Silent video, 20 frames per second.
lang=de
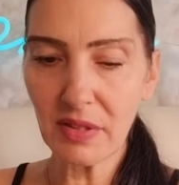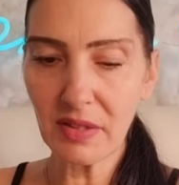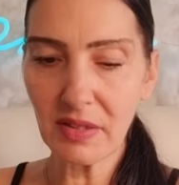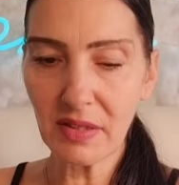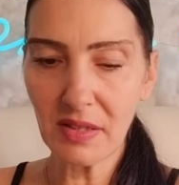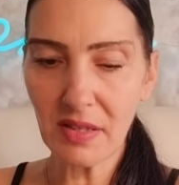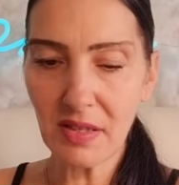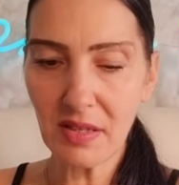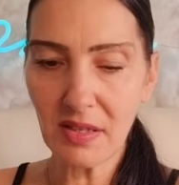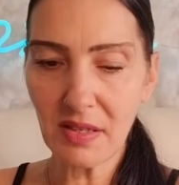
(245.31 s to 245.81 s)
die
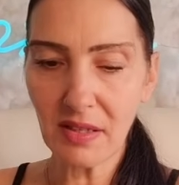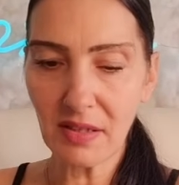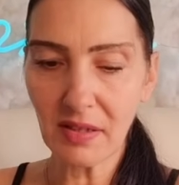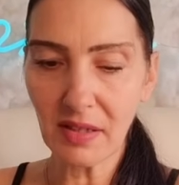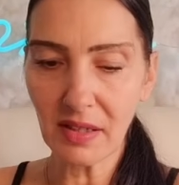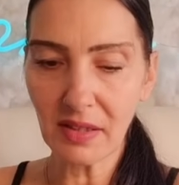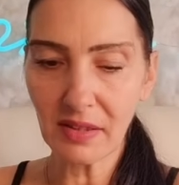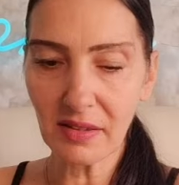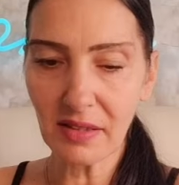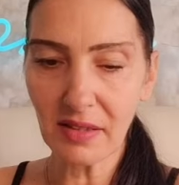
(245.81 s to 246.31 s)
dich hier
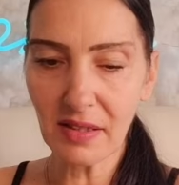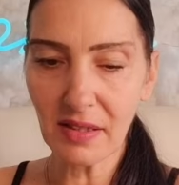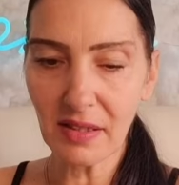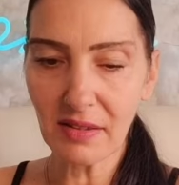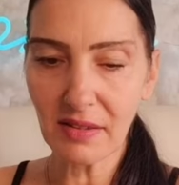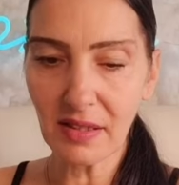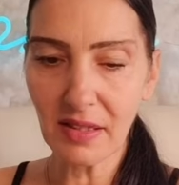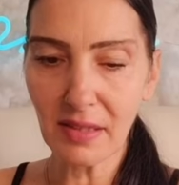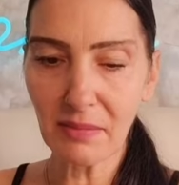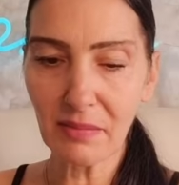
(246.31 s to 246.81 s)
daran
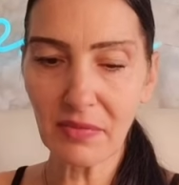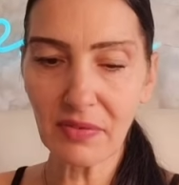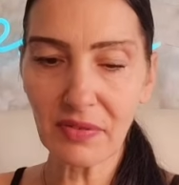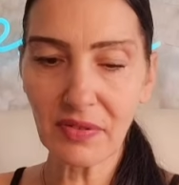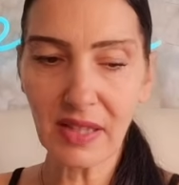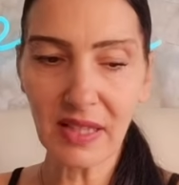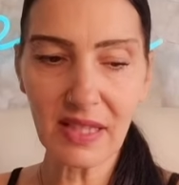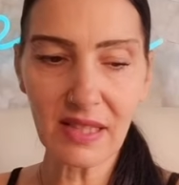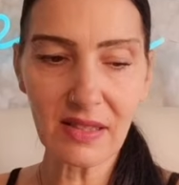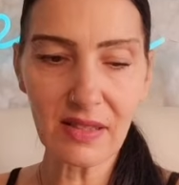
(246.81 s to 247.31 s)
gehindert haben,
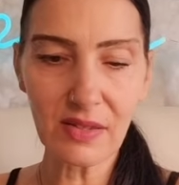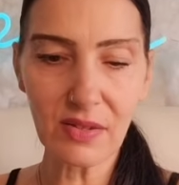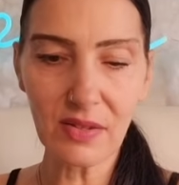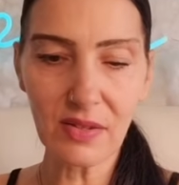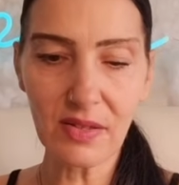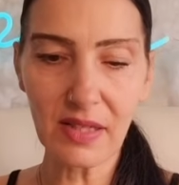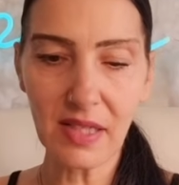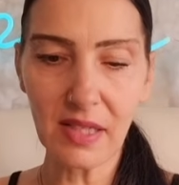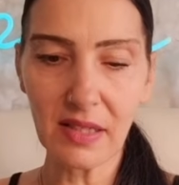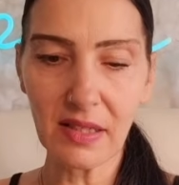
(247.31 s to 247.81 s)
frei zu
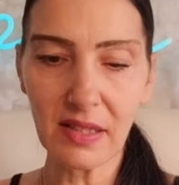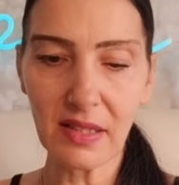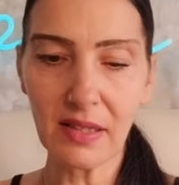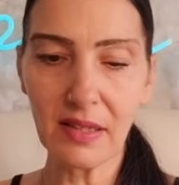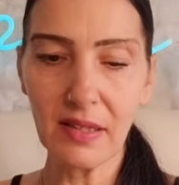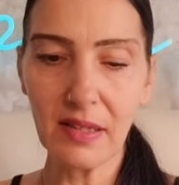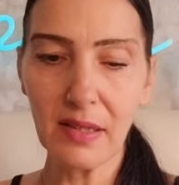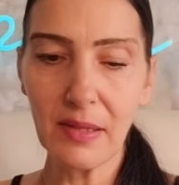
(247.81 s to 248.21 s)
sein. Ja,